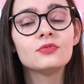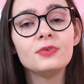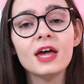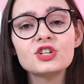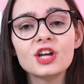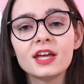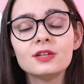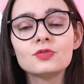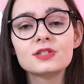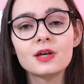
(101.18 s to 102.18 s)
veja
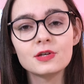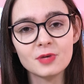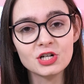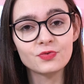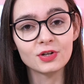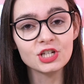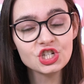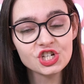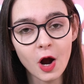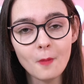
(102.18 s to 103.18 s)
aí no seu smartphone
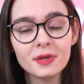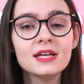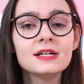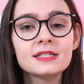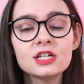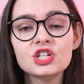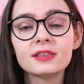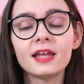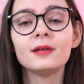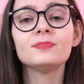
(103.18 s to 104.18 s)
Xiaomi se já
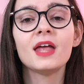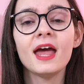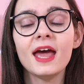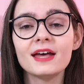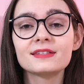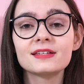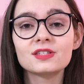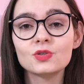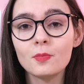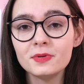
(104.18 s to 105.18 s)
tem
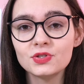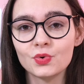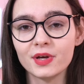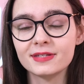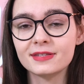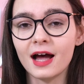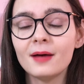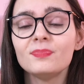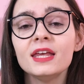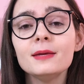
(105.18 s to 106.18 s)
essas opções,
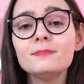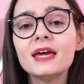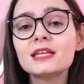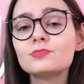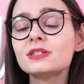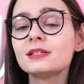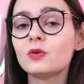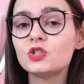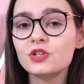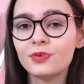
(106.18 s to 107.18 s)
tá? E mesmo se
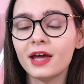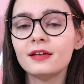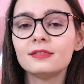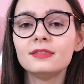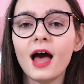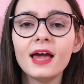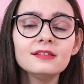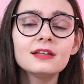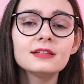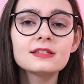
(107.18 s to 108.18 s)
não tiver,
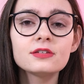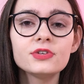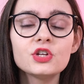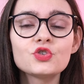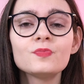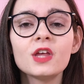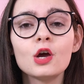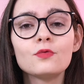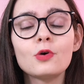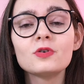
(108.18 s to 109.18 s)
ainda nesse vídeo
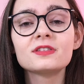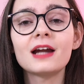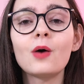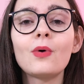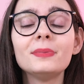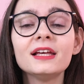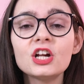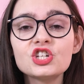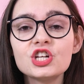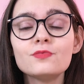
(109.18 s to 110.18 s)
eu vou mostrar um
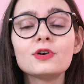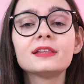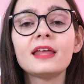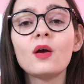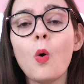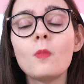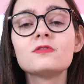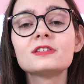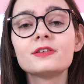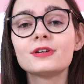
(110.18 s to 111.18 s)
aplicativo que tem como
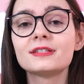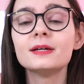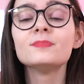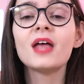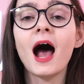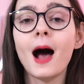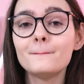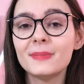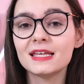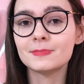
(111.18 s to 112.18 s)
você fazer a
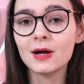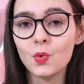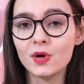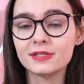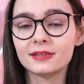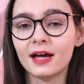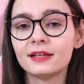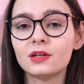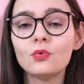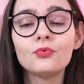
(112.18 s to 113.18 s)
mesma coisa, tá?
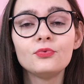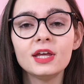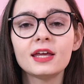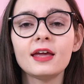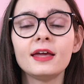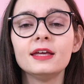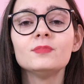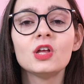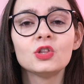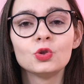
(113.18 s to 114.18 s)
Então fiquem
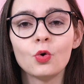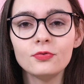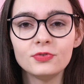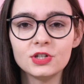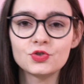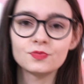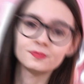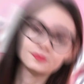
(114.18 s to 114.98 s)
aí no vídeo.